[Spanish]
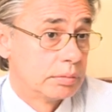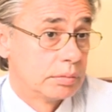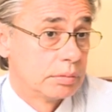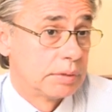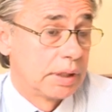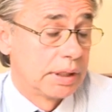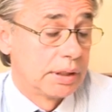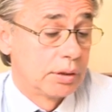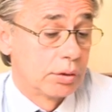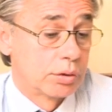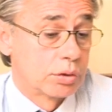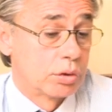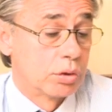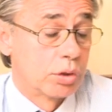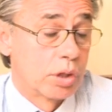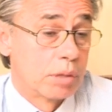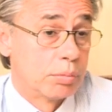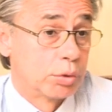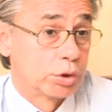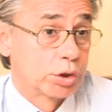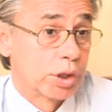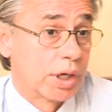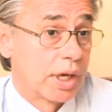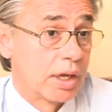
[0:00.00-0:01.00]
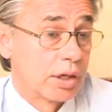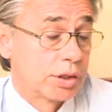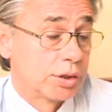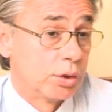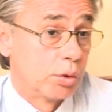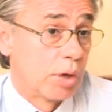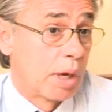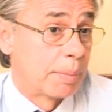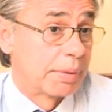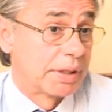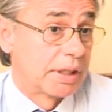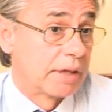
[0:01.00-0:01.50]
Entonces, lo que hemos creado ha
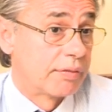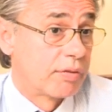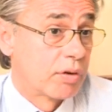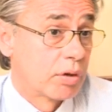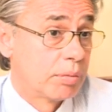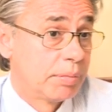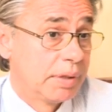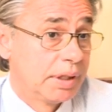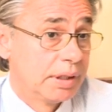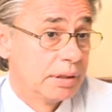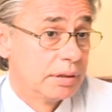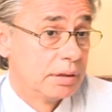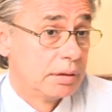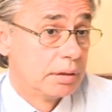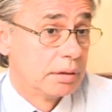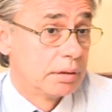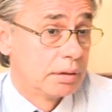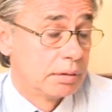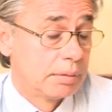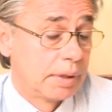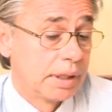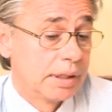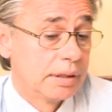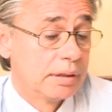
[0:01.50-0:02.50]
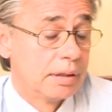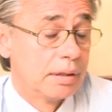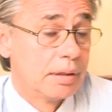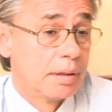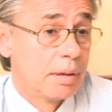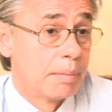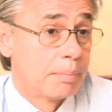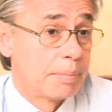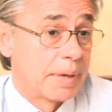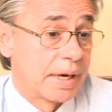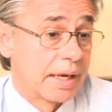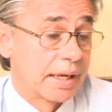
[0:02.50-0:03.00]
sido una plataforma ¿vale?
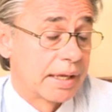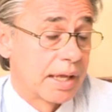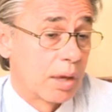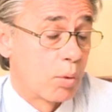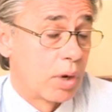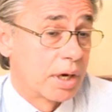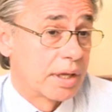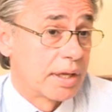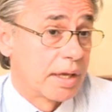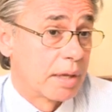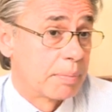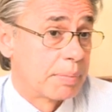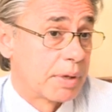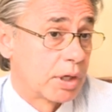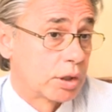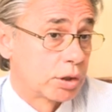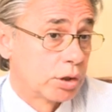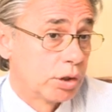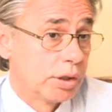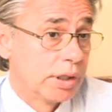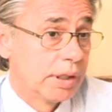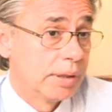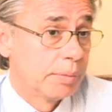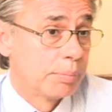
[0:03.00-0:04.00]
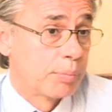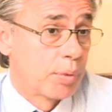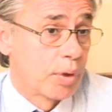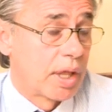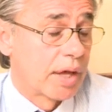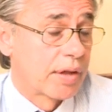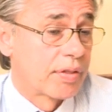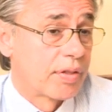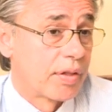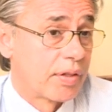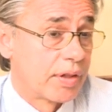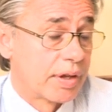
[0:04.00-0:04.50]
para que cualquier persona pueda
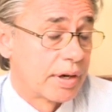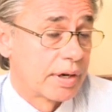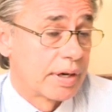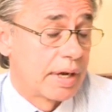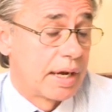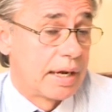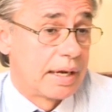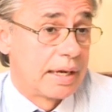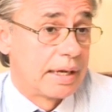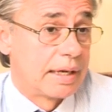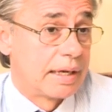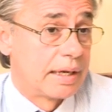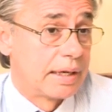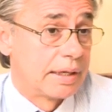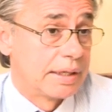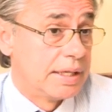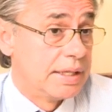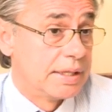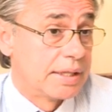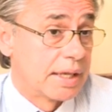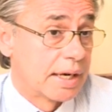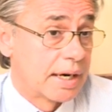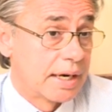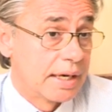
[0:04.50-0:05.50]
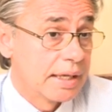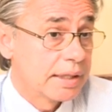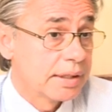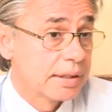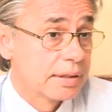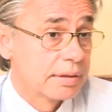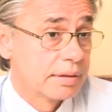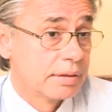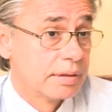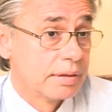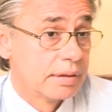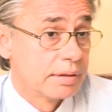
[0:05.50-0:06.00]
acceder a Internet
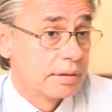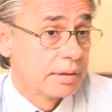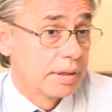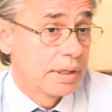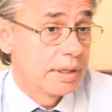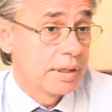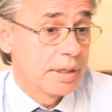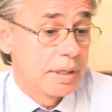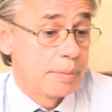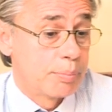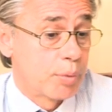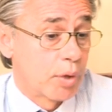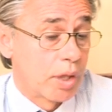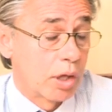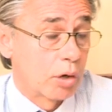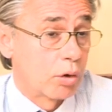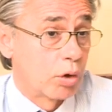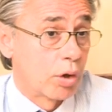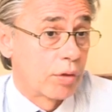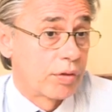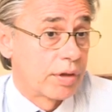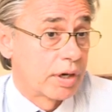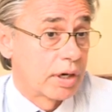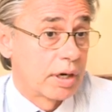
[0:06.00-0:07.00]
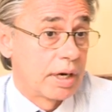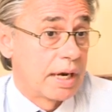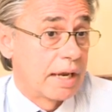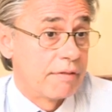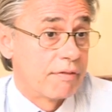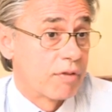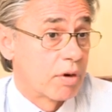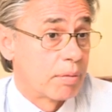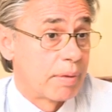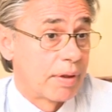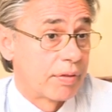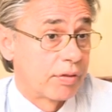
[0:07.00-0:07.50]
¿eh? y pueda conocer la
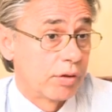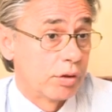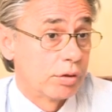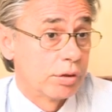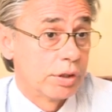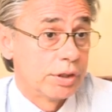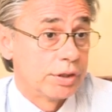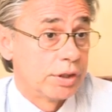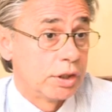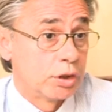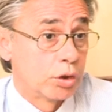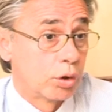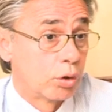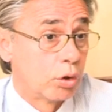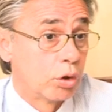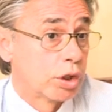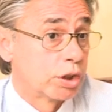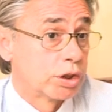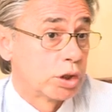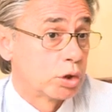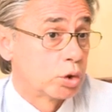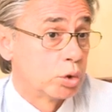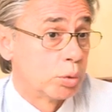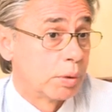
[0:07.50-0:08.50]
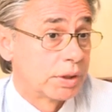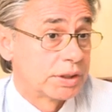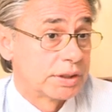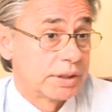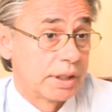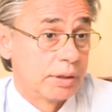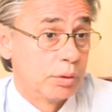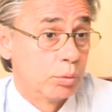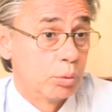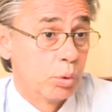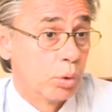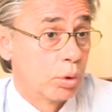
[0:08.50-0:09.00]
información de todo lo que se
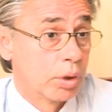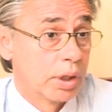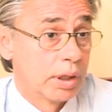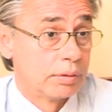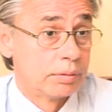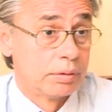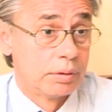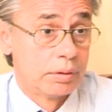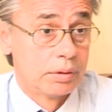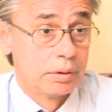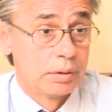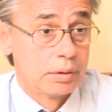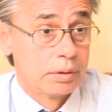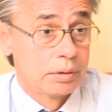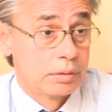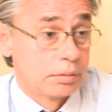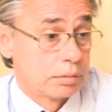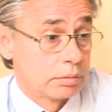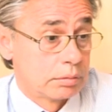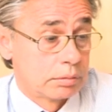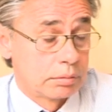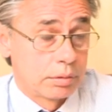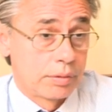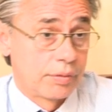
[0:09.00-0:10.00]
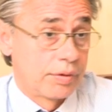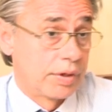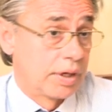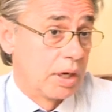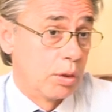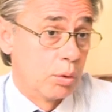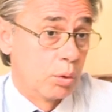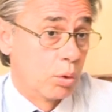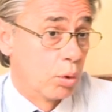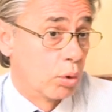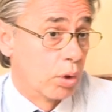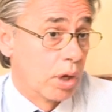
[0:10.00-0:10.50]
subasta en un juzgado. Es decir,
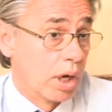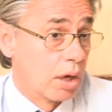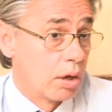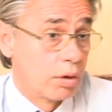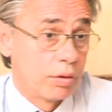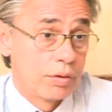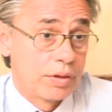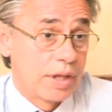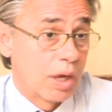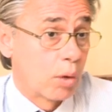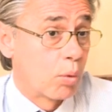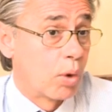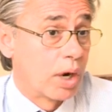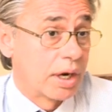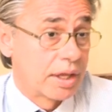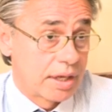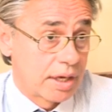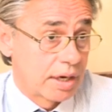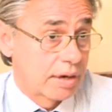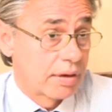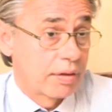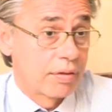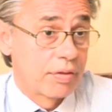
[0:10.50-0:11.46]
en un juzgado de cualquier